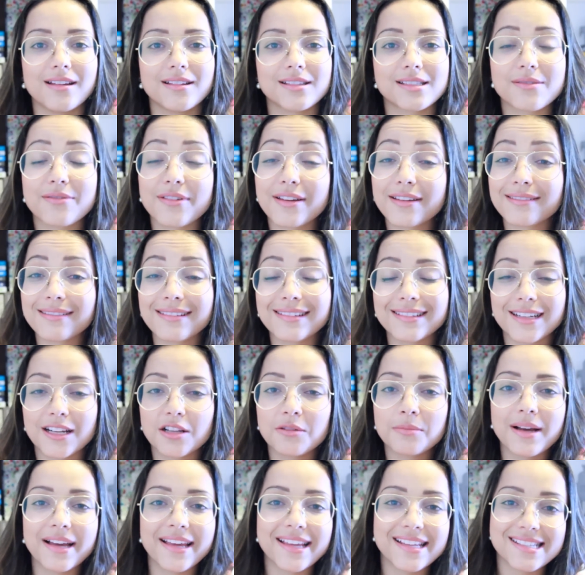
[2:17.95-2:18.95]
você vai
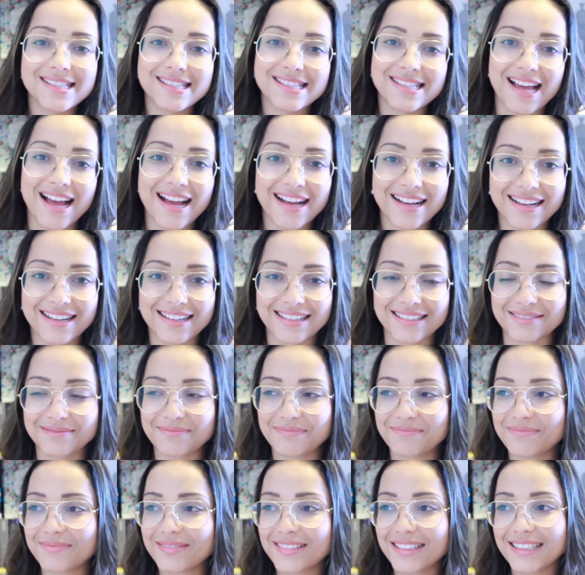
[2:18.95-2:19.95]
entrar numa
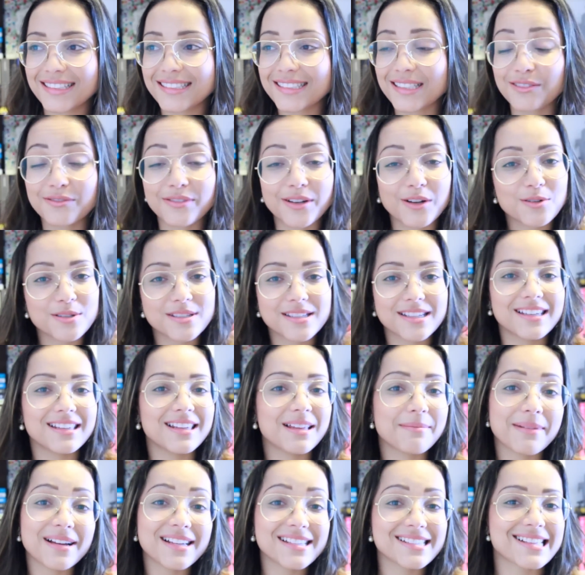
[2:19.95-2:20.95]
ressaca e você não vai conseguir
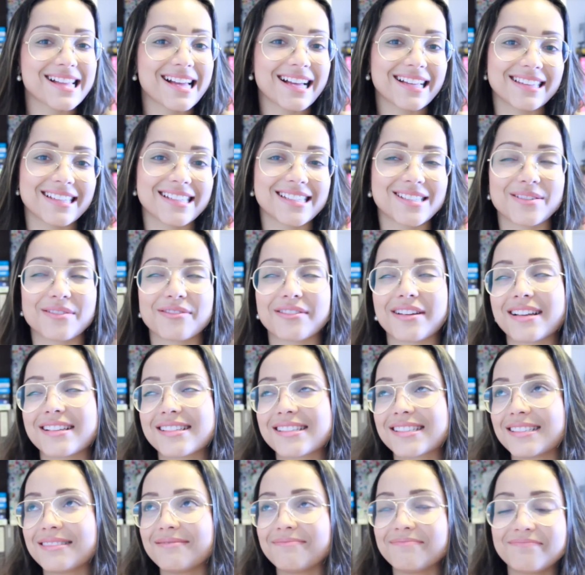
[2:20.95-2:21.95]
ler mais nada, você vai ficar
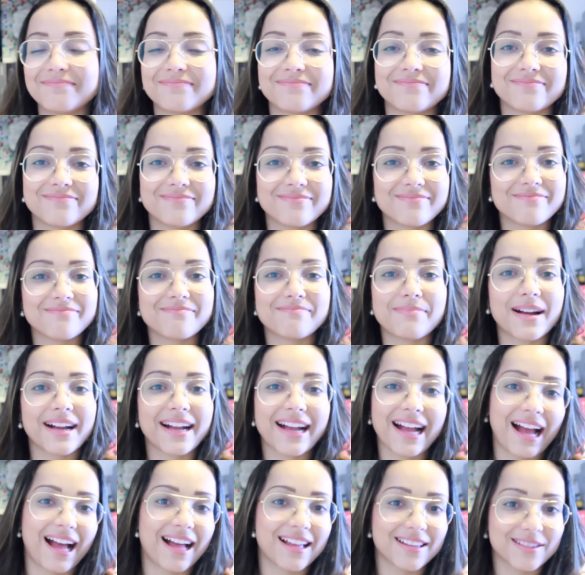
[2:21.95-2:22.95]
assim
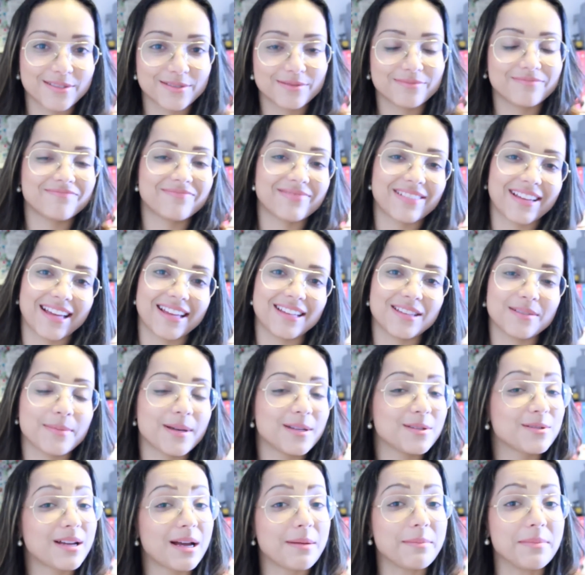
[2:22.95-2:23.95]
empacado, né, no
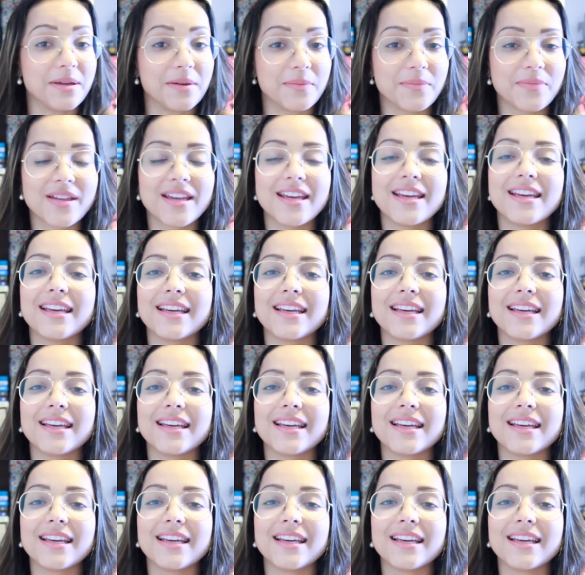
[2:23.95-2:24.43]
meio do caminho.